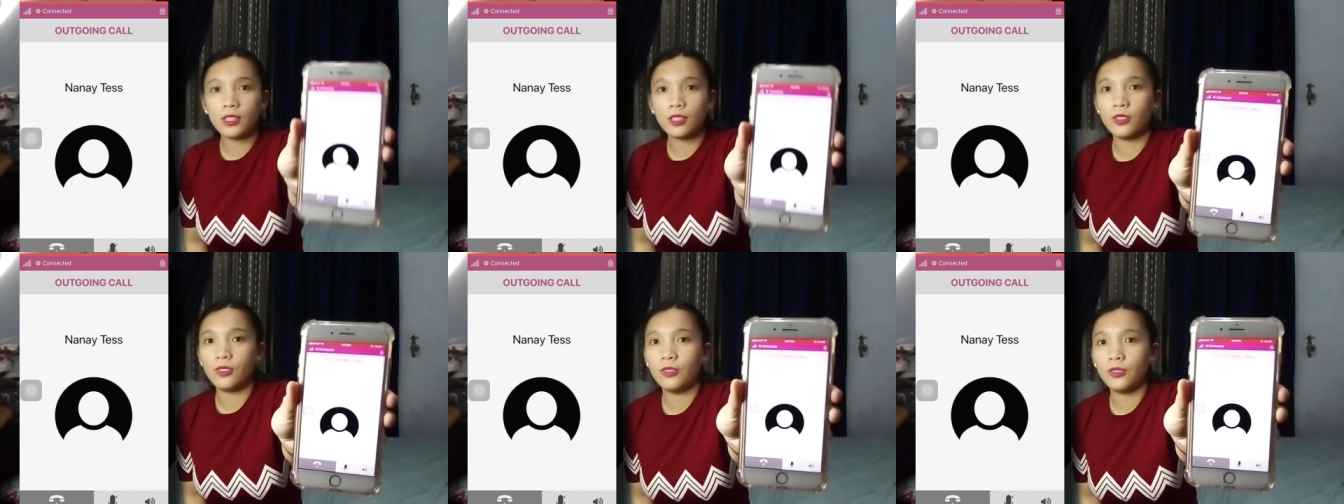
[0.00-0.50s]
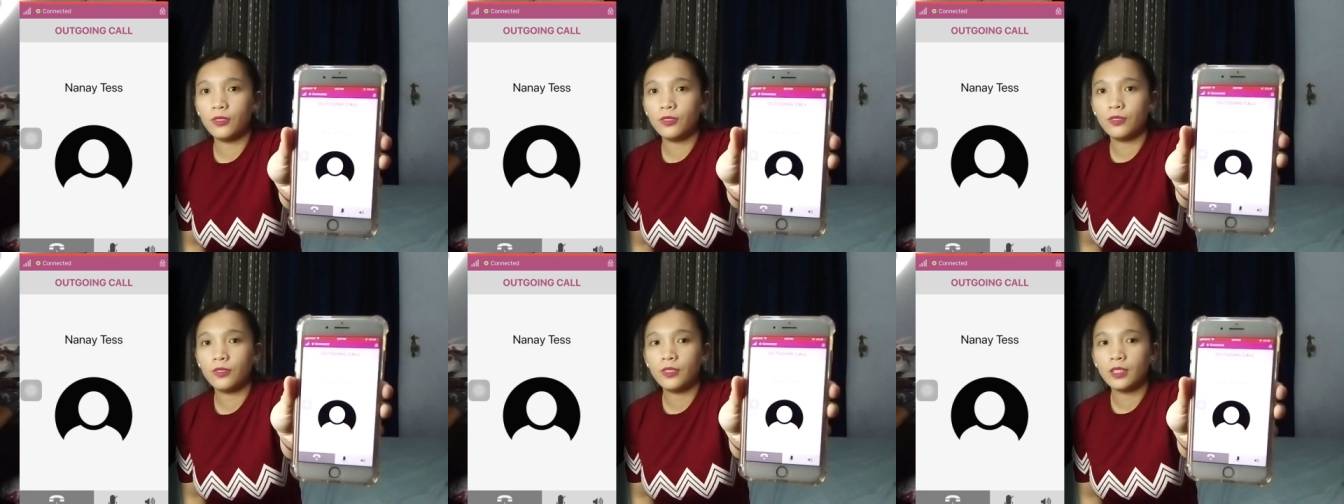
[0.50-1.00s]
So,
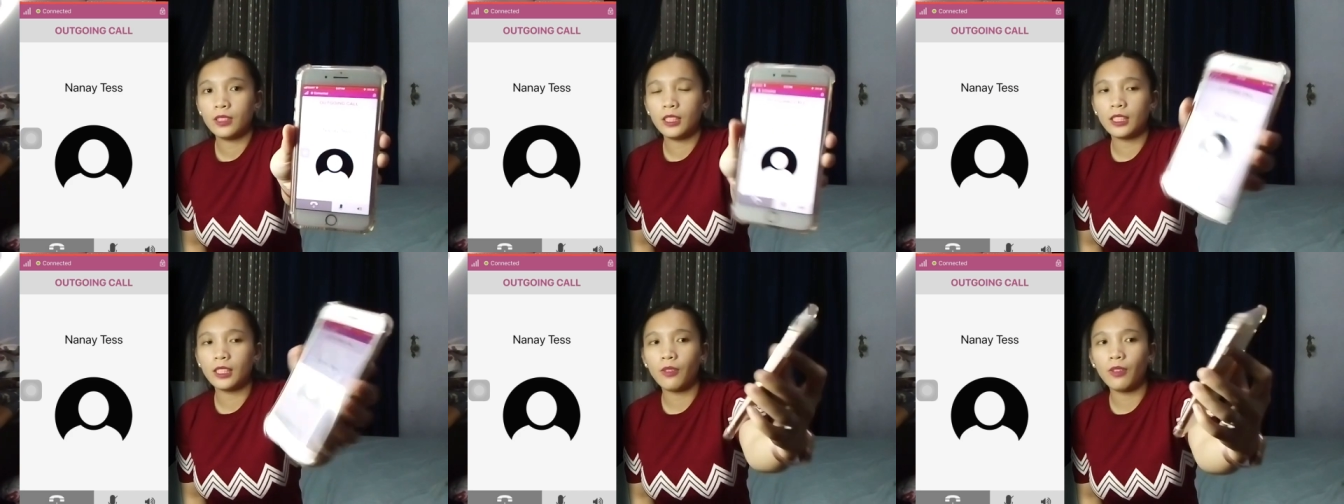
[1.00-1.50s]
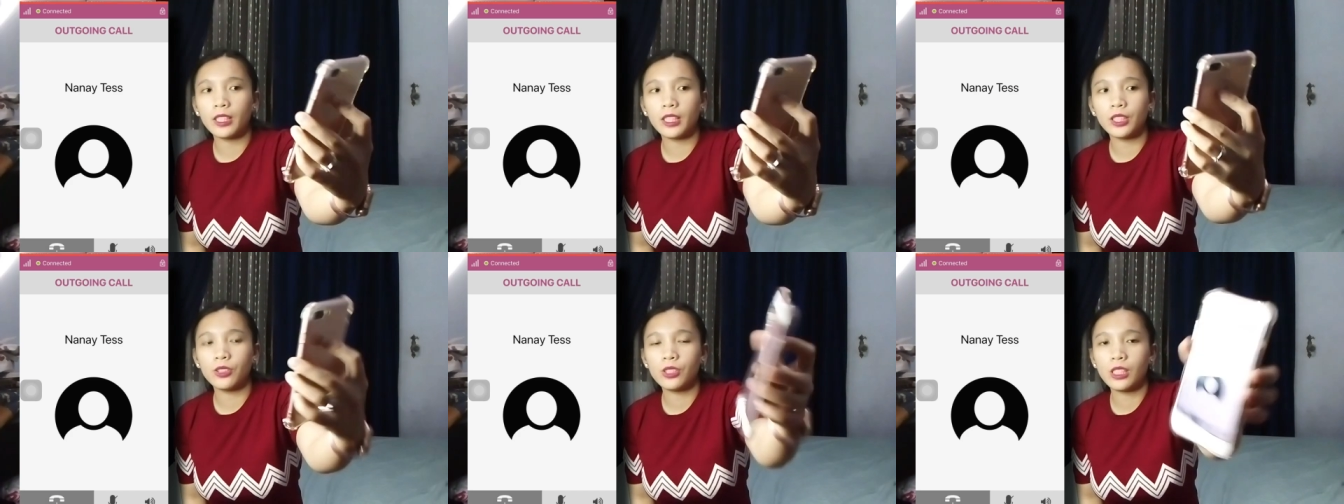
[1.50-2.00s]
natawagan niya